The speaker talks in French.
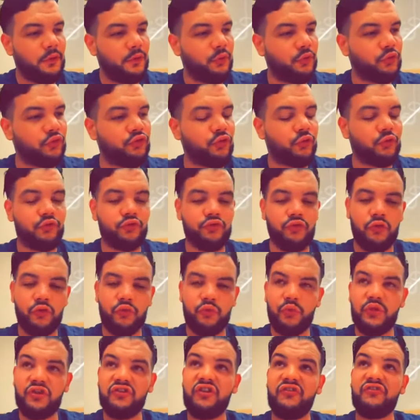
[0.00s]
Au jour
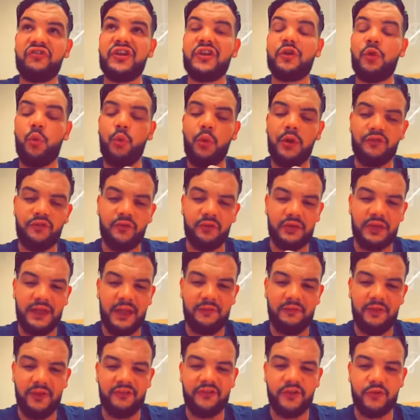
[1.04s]
d'aujourd'hui, j'ai fait trois ans de
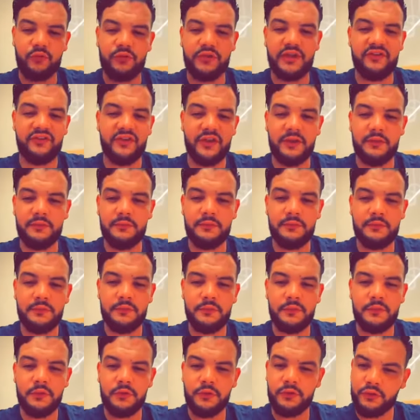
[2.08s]
traversée du désert
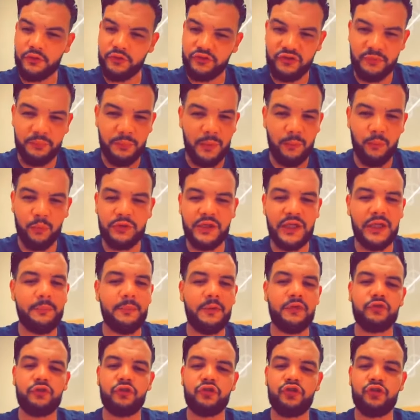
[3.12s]
que j'ai pas montré
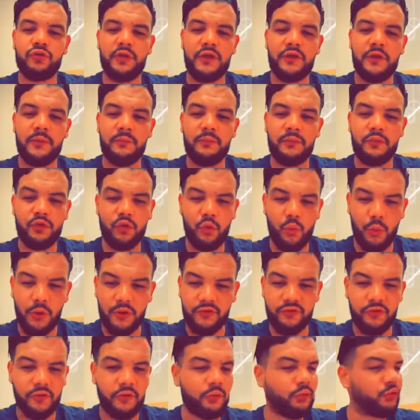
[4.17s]
parce que je suis un homme.
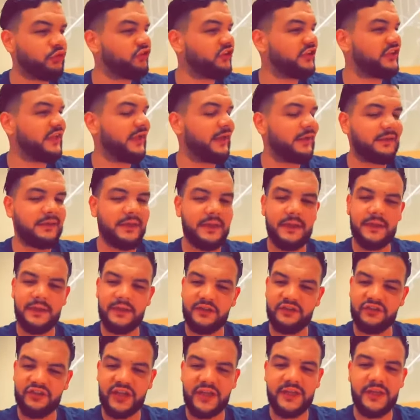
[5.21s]
Trois ans où j'étais à terre
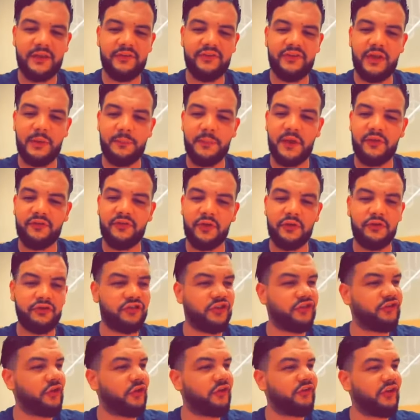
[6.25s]
et j'ai rien dit à personne.
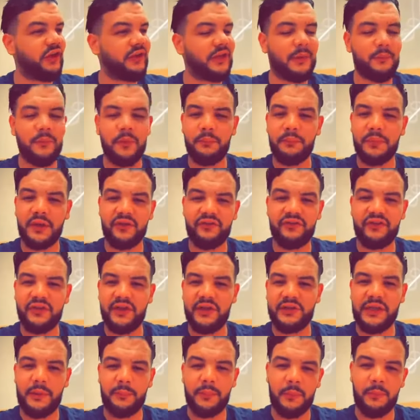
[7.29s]
J'ai sorti un album
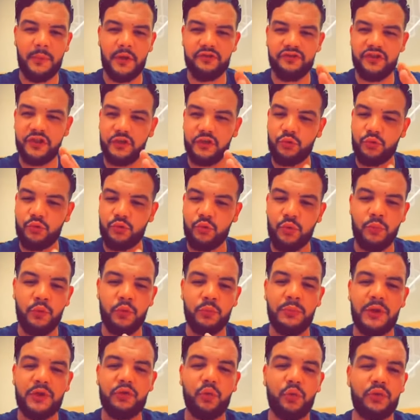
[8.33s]
brésilien qui a pas marché. Tout le
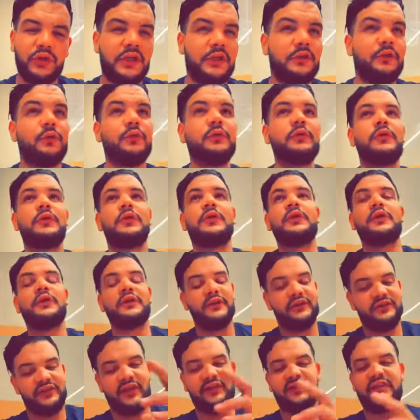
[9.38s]
monde m'a tourné le dos.
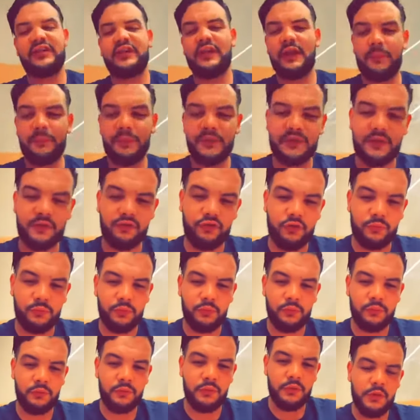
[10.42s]
Ça, c'était un pétage de
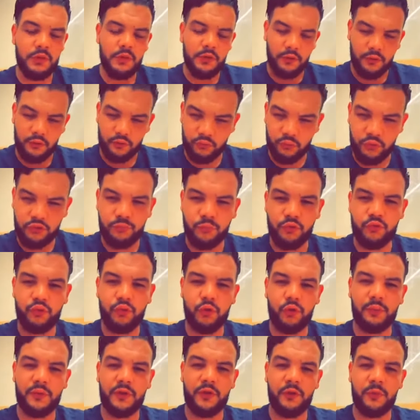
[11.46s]
plomb. Ensuite, je me
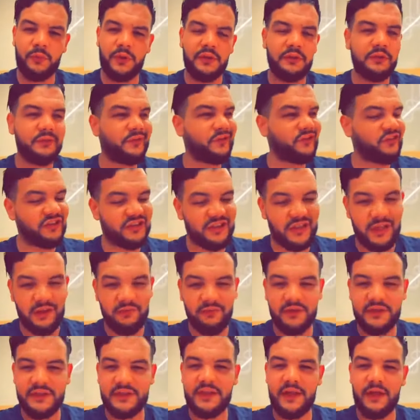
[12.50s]
suis repris en main. J'ai
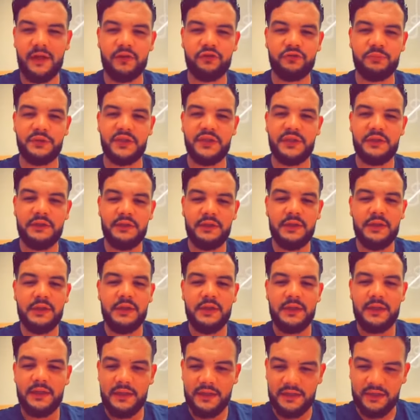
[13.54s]
travaillé d'arrache-pied
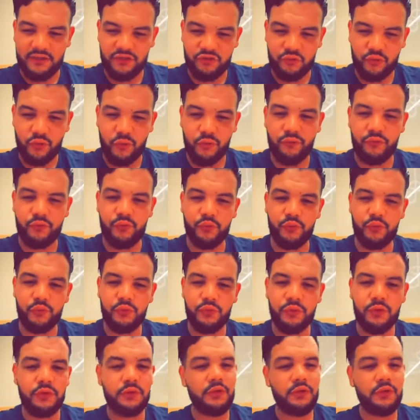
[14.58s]
et je suis revenu